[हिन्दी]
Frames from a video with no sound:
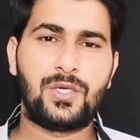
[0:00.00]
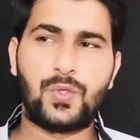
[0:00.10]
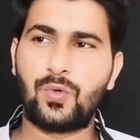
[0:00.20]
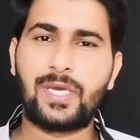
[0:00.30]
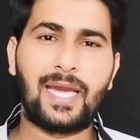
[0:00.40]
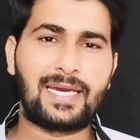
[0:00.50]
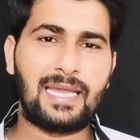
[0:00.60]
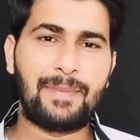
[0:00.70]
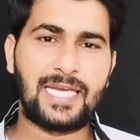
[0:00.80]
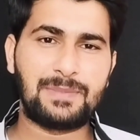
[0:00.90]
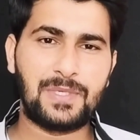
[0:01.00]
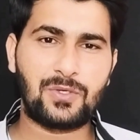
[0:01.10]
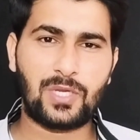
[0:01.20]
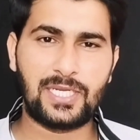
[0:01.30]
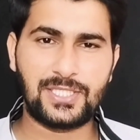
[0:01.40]
क्योंकि अगला मैच भी
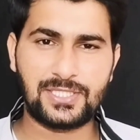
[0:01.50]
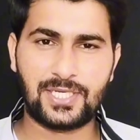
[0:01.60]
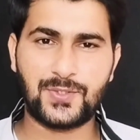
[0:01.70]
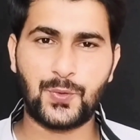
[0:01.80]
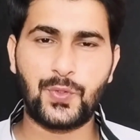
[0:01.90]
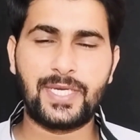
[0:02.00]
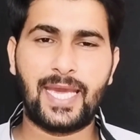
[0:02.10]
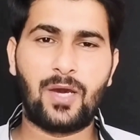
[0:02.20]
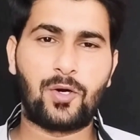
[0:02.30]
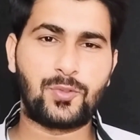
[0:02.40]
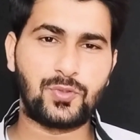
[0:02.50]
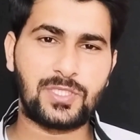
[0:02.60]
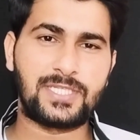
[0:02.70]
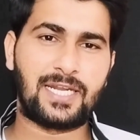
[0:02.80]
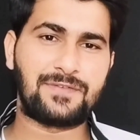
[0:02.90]
उनके लिए जीतना ज़रूरी है और
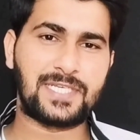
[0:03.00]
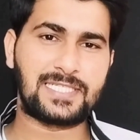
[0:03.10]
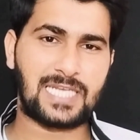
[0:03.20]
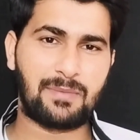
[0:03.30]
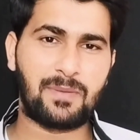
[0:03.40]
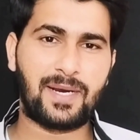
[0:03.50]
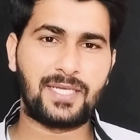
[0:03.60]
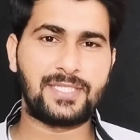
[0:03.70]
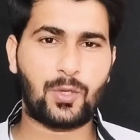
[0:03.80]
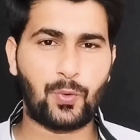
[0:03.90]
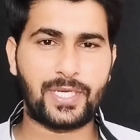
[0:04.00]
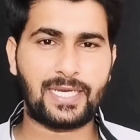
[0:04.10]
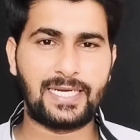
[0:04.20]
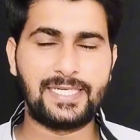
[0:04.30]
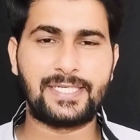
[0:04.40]
दूसरी तरफ से इस्लामाबाद या कोयटा
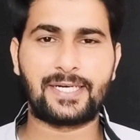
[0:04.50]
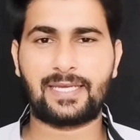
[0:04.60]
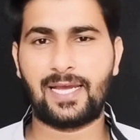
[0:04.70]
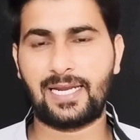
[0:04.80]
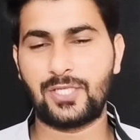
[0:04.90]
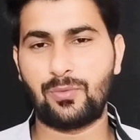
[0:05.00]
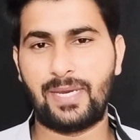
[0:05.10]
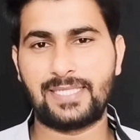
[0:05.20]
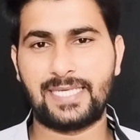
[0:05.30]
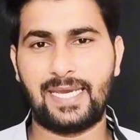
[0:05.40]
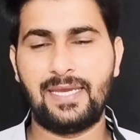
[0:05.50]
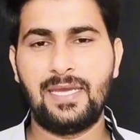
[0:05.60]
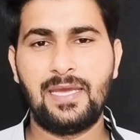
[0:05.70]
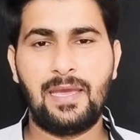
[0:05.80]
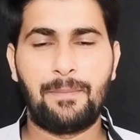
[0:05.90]
ग्लेडिएटर का अगला जो मैच है
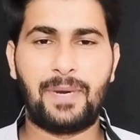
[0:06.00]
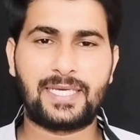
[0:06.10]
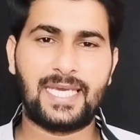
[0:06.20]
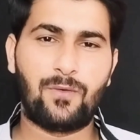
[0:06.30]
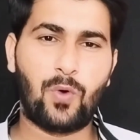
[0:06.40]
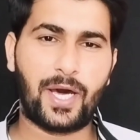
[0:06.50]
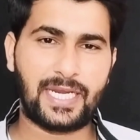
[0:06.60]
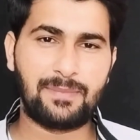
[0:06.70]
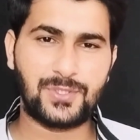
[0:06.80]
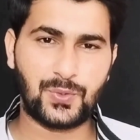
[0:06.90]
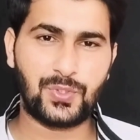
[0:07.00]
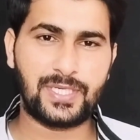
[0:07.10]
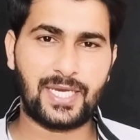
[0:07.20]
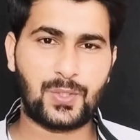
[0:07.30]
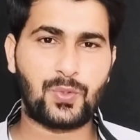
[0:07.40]
बाकी अब वो हारने भी
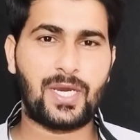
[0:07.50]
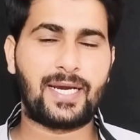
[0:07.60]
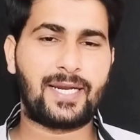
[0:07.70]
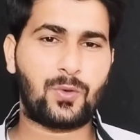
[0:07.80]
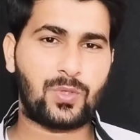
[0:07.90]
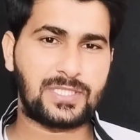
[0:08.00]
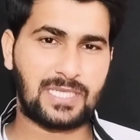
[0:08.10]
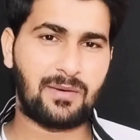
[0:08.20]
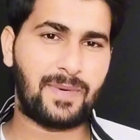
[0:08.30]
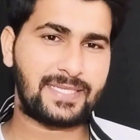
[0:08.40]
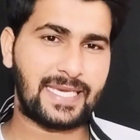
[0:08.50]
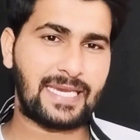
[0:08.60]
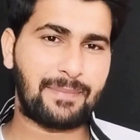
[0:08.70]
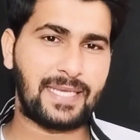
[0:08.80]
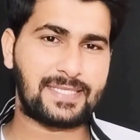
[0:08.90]
ज़रूरी हैं क्योंकि अगर इस्लामाबाद के
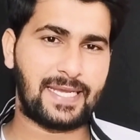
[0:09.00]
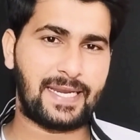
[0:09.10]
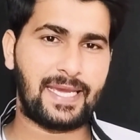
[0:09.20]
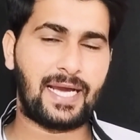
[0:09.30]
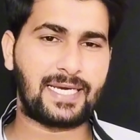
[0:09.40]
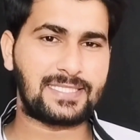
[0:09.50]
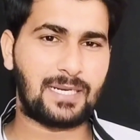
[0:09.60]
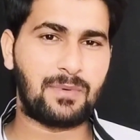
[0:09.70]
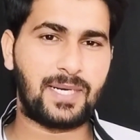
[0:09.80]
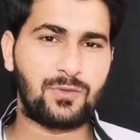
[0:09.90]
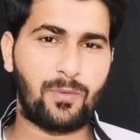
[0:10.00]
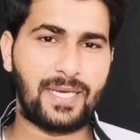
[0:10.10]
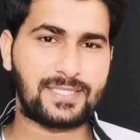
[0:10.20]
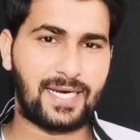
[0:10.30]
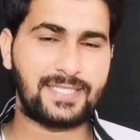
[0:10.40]
एक मैच रह रहा है अगर इस्लामाबाद वो
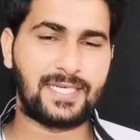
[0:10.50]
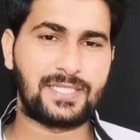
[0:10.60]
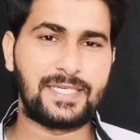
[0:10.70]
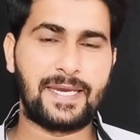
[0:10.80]
मैच हार जाती